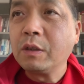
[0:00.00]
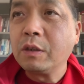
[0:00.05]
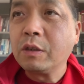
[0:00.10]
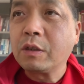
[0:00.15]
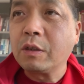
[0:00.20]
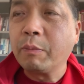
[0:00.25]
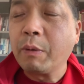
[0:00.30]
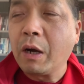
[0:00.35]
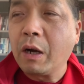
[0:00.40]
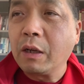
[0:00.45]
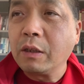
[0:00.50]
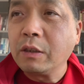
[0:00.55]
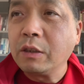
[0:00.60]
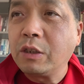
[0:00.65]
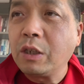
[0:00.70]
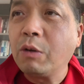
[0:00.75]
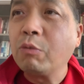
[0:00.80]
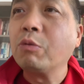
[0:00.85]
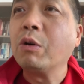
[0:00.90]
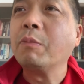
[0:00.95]
是吧？你
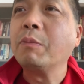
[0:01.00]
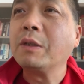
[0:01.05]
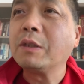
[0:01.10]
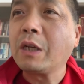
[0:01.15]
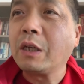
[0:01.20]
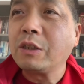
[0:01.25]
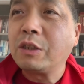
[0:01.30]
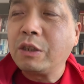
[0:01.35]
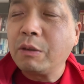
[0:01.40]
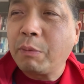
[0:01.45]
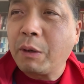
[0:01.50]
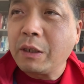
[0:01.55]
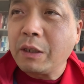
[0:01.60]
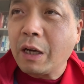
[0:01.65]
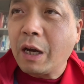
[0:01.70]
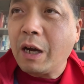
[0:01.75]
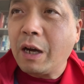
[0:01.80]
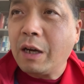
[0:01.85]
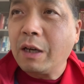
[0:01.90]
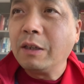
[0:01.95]
像我们在西班
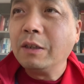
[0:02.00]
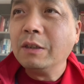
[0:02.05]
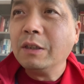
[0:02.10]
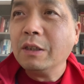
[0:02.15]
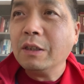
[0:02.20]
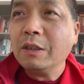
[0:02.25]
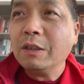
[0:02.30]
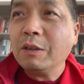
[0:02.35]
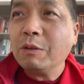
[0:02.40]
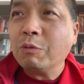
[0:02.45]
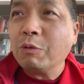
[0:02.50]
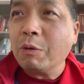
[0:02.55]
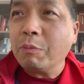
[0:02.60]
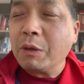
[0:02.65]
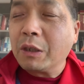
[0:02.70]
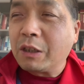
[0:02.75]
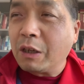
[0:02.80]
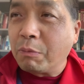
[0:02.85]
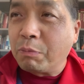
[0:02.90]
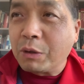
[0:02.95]
牙。我
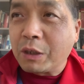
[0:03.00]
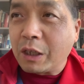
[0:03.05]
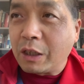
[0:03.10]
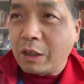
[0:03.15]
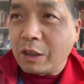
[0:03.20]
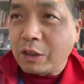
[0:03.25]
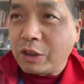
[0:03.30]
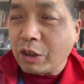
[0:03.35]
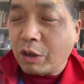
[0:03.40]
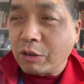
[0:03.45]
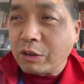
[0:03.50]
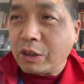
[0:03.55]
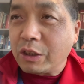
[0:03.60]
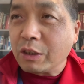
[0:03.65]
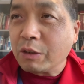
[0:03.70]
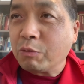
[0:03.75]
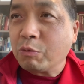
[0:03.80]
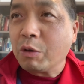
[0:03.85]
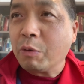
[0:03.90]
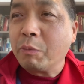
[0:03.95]
们可不跟人较
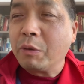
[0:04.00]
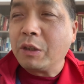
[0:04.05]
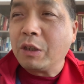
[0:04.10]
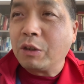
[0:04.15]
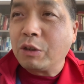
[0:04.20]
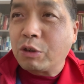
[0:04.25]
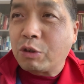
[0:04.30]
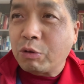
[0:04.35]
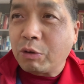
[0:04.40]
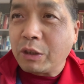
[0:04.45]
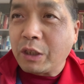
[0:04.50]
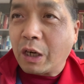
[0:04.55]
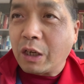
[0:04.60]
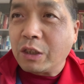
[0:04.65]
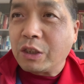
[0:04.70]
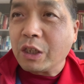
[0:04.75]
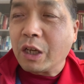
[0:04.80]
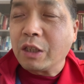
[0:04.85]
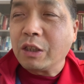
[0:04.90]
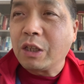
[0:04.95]
劲，我们能说点简